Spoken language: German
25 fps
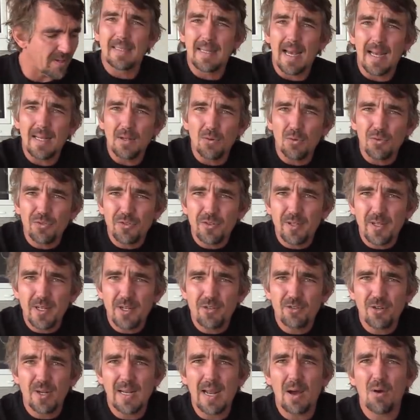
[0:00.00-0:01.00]
Dann nutze
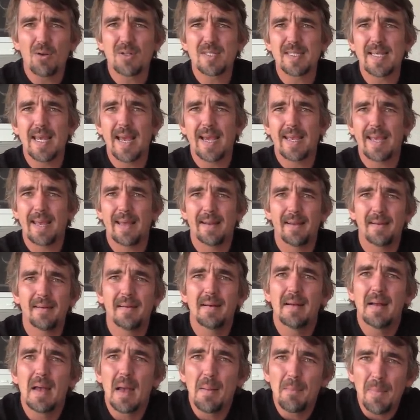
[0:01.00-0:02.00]
ich dann auch sehr gerne
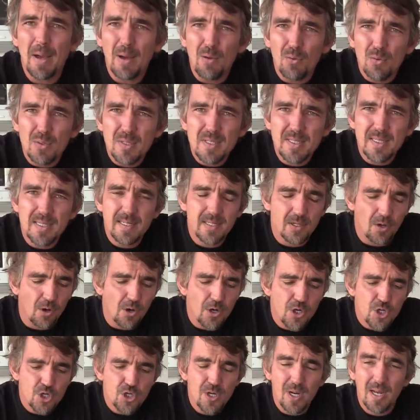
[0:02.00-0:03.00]
bei uns in
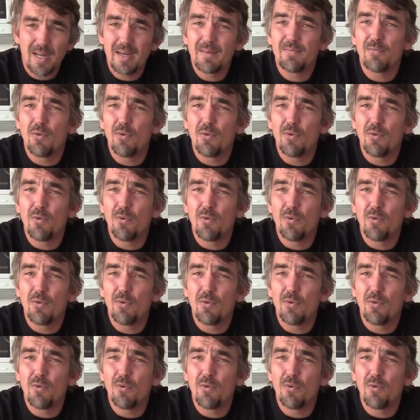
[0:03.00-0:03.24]
Deutschland,